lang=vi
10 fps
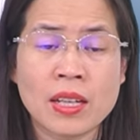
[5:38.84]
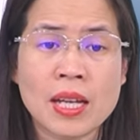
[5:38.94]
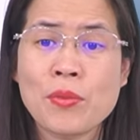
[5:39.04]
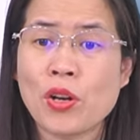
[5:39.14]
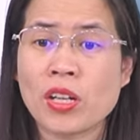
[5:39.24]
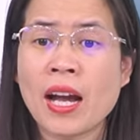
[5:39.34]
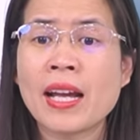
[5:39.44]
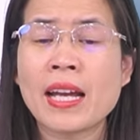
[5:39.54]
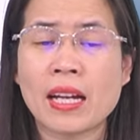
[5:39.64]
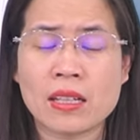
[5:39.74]
em hỏi có
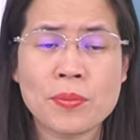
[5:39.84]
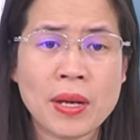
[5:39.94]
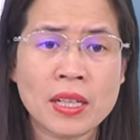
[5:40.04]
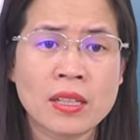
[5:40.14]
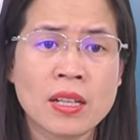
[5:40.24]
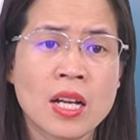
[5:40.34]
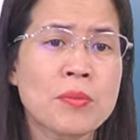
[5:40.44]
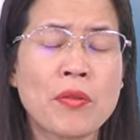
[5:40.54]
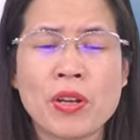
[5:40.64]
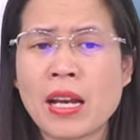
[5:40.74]
hai hàng nước mắt
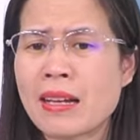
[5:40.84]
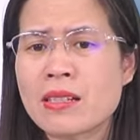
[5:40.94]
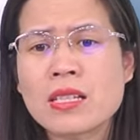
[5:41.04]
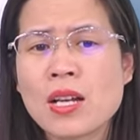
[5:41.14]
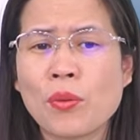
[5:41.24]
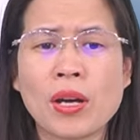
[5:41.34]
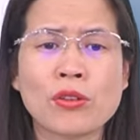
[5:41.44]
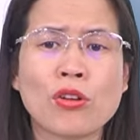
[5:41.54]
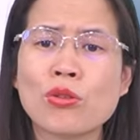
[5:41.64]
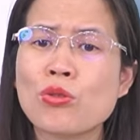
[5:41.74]
bởi vì đã rất nhiều
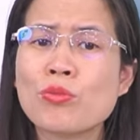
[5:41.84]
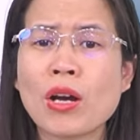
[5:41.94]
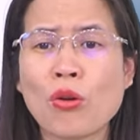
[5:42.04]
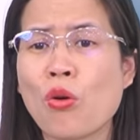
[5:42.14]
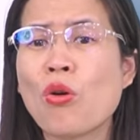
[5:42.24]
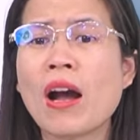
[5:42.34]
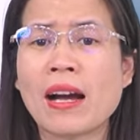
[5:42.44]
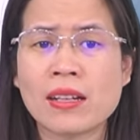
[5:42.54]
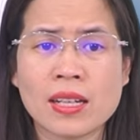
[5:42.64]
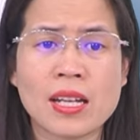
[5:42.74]
lần con cũng đã cố
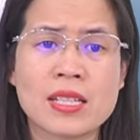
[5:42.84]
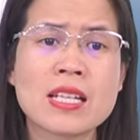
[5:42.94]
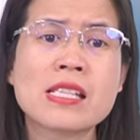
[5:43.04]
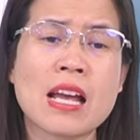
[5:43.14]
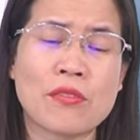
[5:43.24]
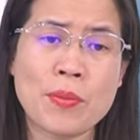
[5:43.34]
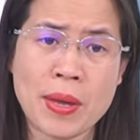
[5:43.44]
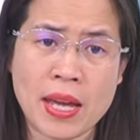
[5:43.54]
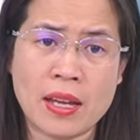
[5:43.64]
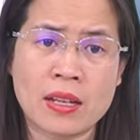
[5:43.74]
gắng để chia sẻ với
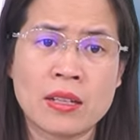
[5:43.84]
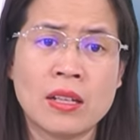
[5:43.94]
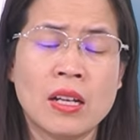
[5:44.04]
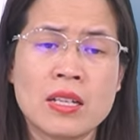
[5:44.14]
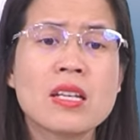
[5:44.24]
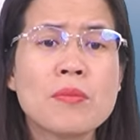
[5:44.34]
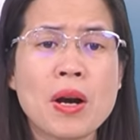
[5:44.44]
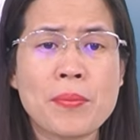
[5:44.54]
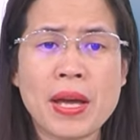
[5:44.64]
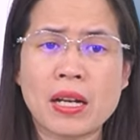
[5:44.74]
mẹ nhưng
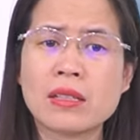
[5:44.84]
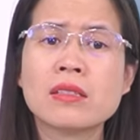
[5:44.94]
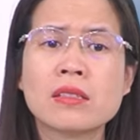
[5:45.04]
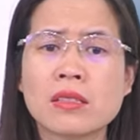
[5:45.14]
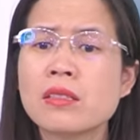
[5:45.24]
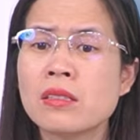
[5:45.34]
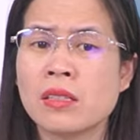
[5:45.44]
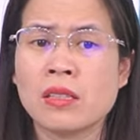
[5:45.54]
mà mẹ cứ cứ